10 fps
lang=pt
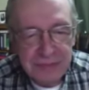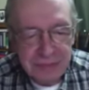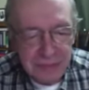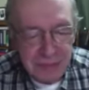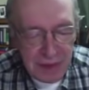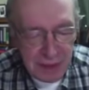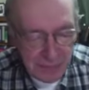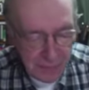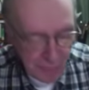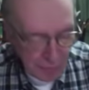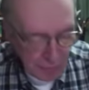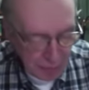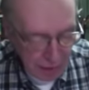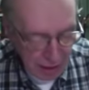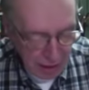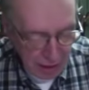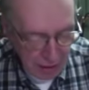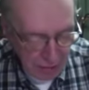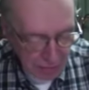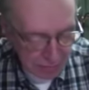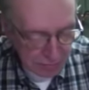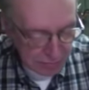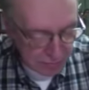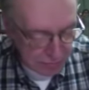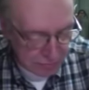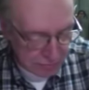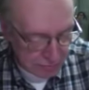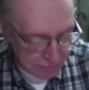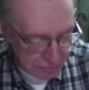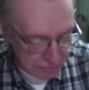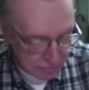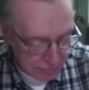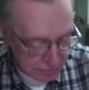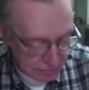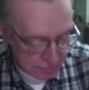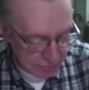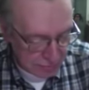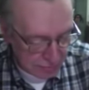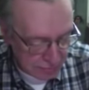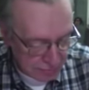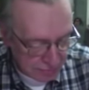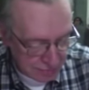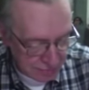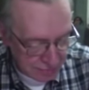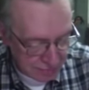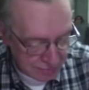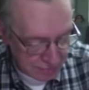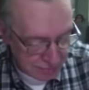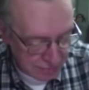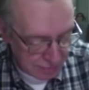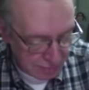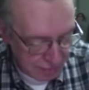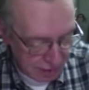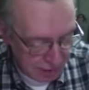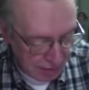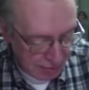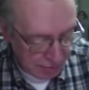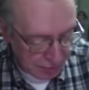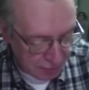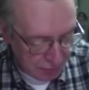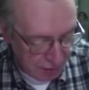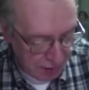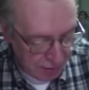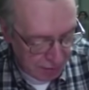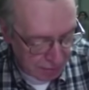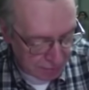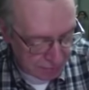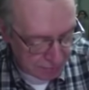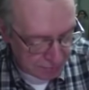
Como o senhor tem visto a cobertura hoje e a trajetória né, de produção é, de conhecimento ou